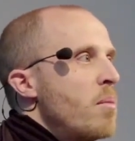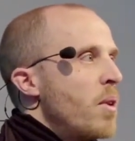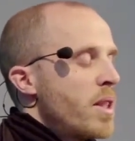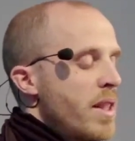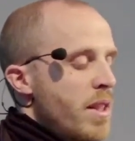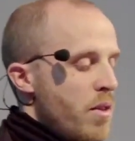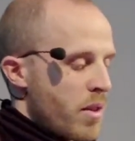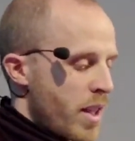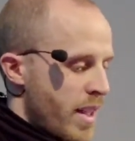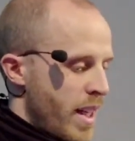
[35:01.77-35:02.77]

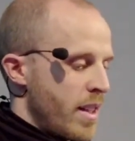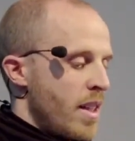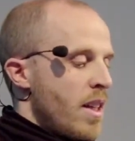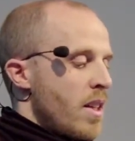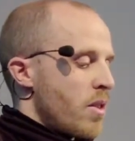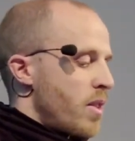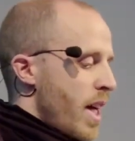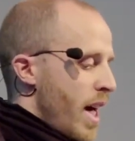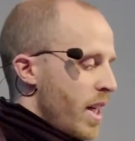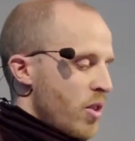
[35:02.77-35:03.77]
Berücksichtigung, dass halt
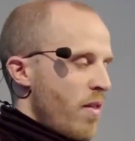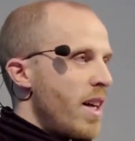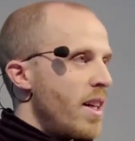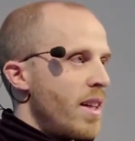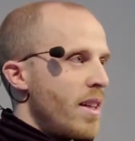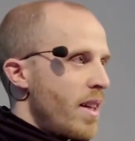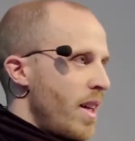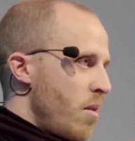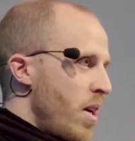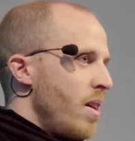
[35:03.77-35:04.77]
sozial Schwache
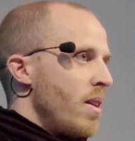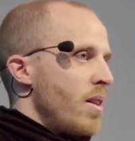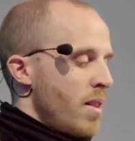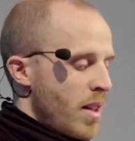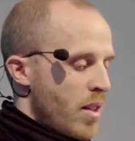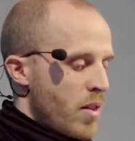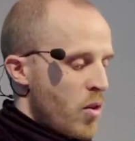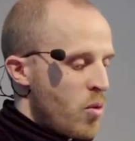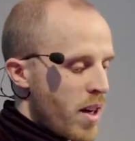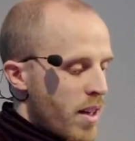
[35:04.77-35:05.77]
immer
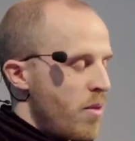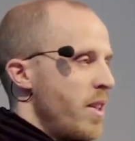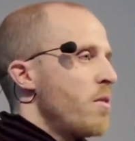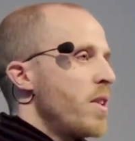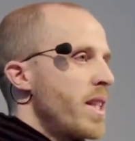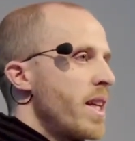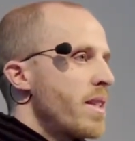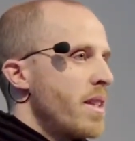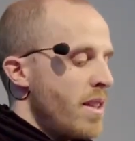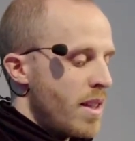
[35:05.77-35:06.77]

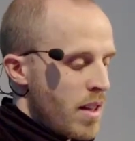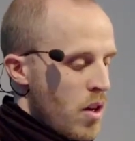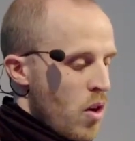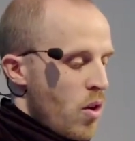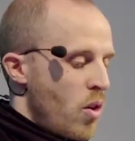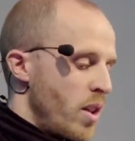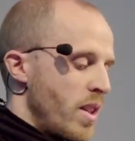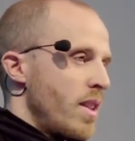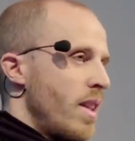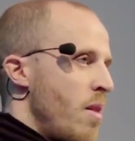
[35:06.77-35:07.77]
überquantifiziert sind
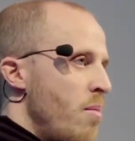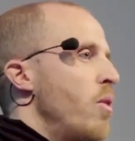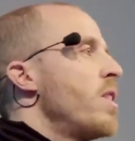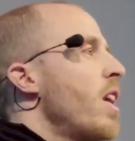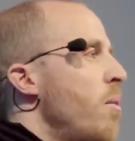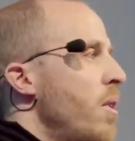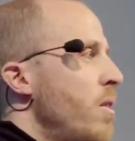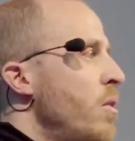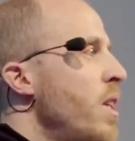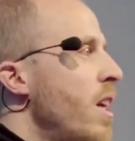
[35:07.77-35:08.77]
und immer unter,
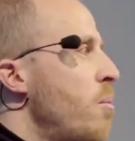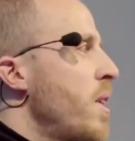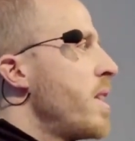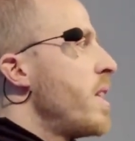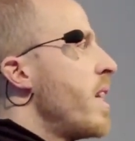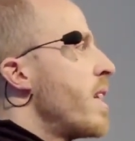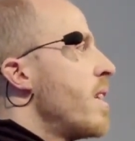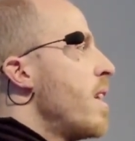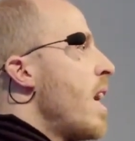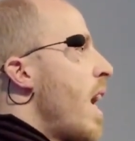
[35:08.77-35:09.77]

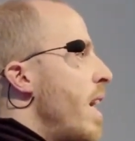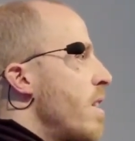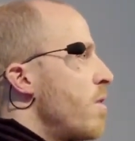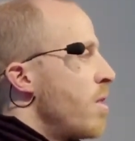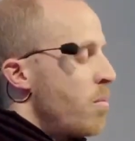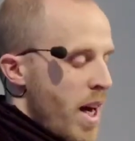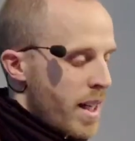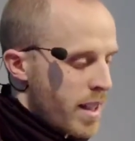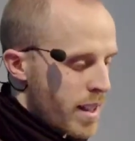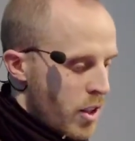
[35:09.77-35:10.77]
unterrepräsentiert. Also wir
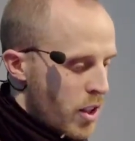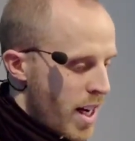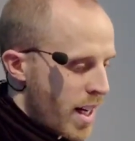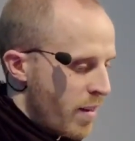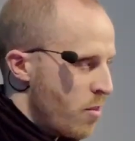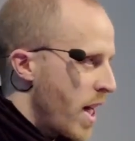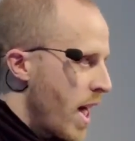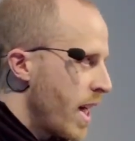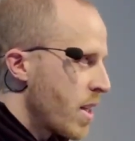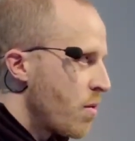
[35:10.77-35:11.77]
merken das ganz stark irgendwie
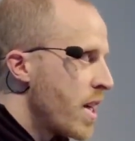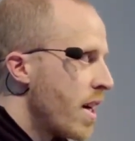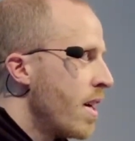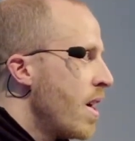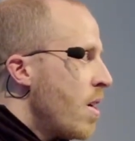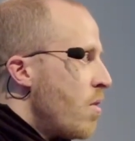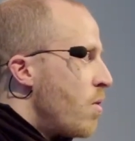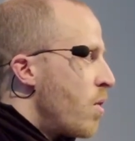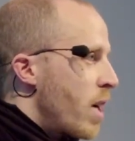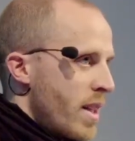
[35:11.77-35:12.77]
bei Hartz IV,
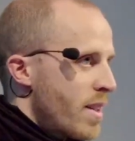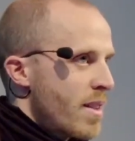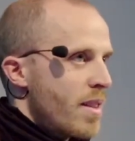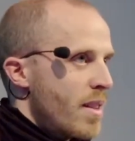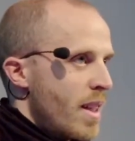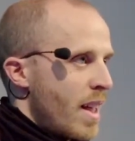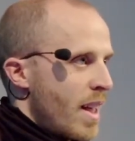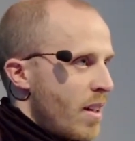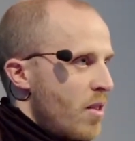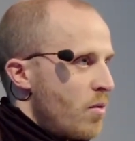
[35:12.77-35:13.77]
wo ganz
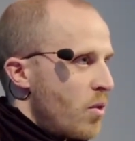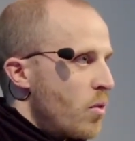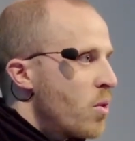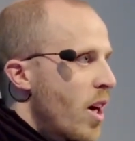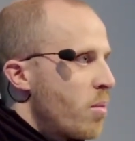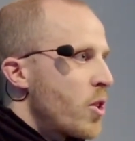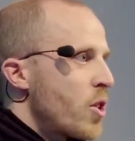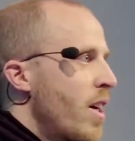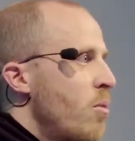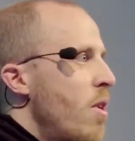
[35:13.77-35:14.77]
äh, wo unglaublich
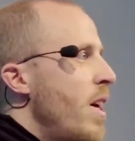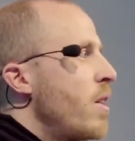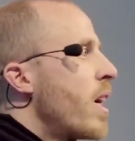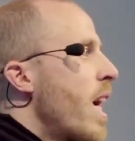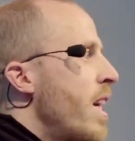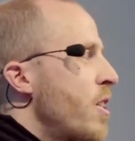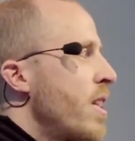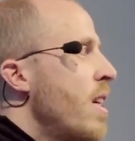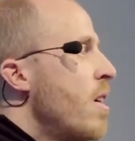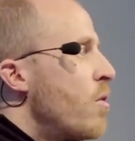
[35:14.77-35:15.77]
starke Überwachung
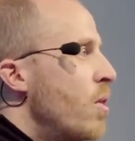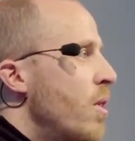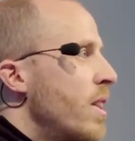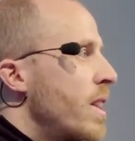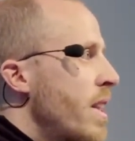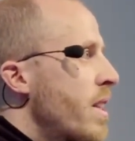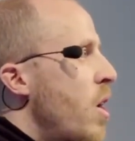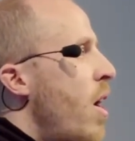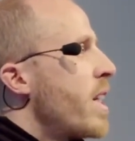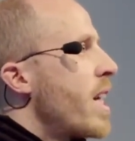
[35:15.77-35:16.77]
herrscht, wo ganz
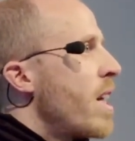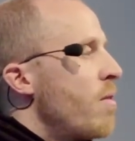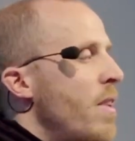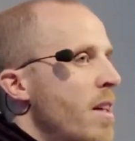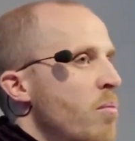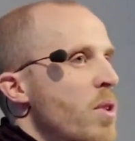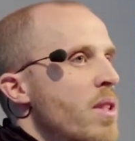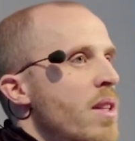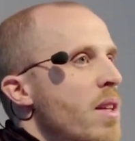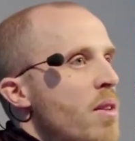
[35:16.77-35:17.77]
genau angegeben werden
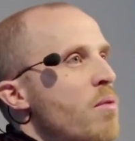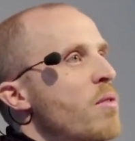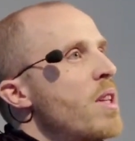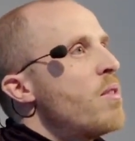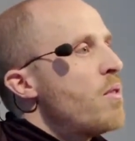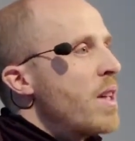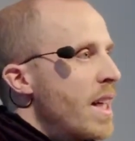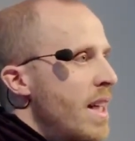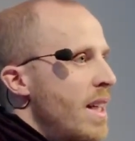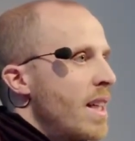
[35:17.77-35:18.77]
muss, wie
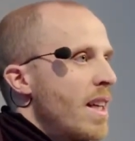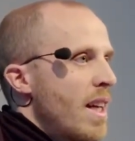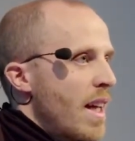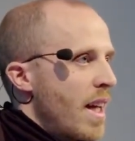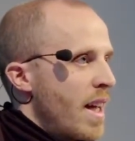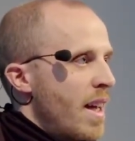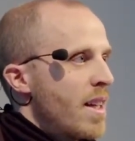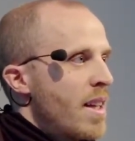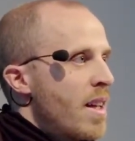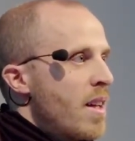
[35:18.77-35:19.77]
viel, äh,
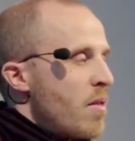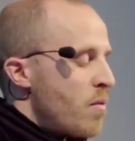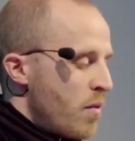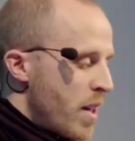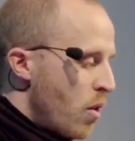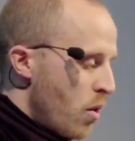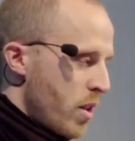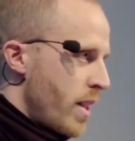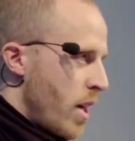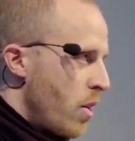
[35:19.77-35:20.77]
wie hoch
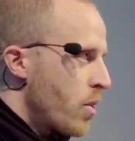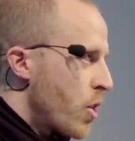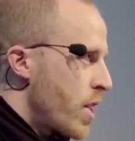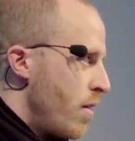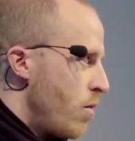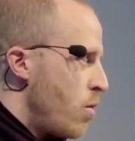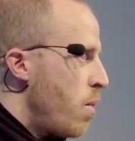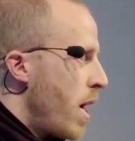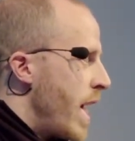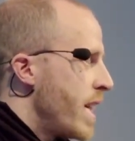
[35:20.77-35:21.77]
ist der Kontostand,
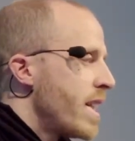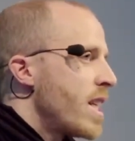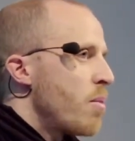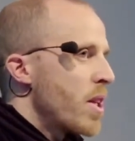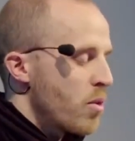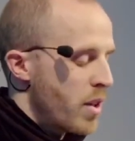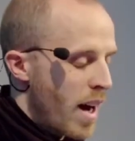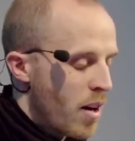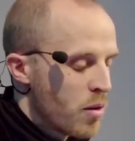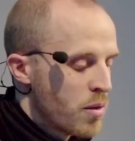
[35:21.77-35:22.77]
wo hält sich die Person
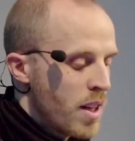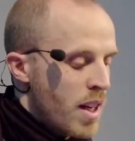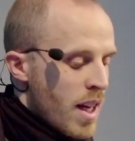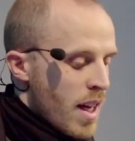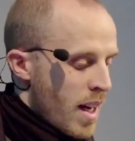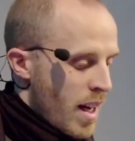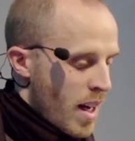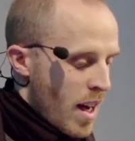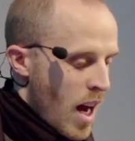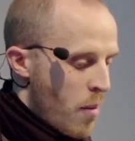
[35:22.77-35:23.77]
auf, äh,
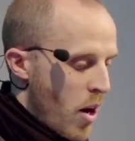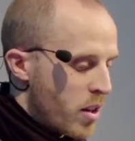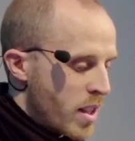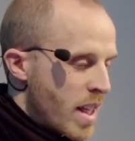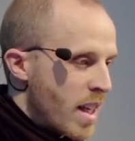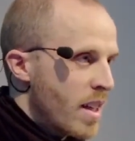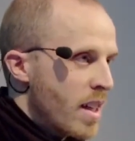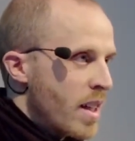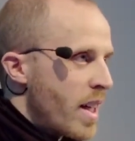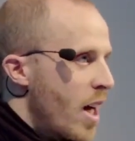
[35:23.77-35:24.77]
aber auch die
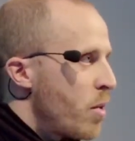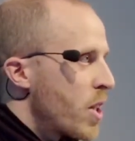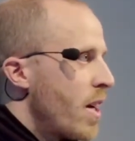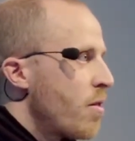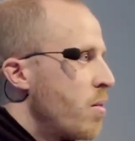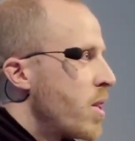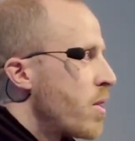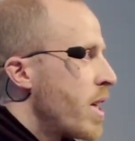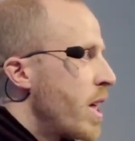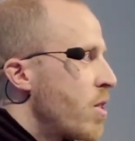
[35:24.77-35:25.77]
Nachbarschaften mit
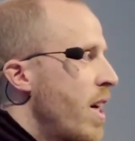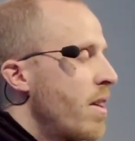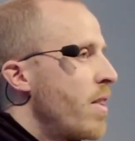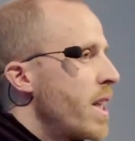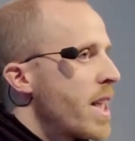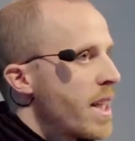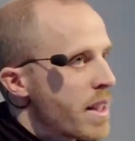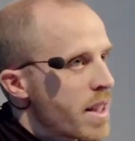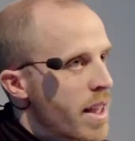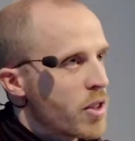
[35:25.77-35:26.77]
sozialen Schwachen werden
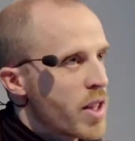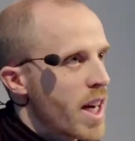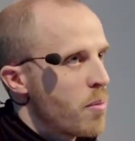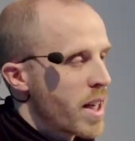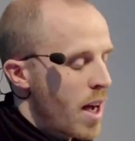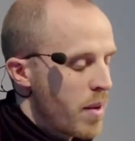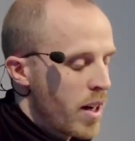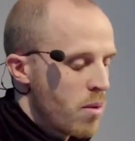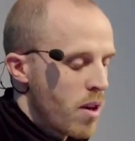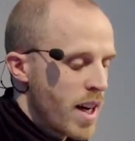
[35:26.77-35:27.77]
tendenziell stärker mit
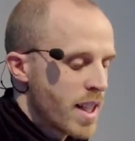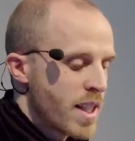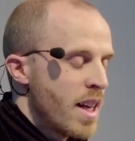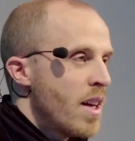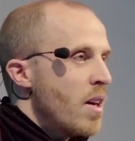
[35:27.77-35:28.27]
Kamera überwacht.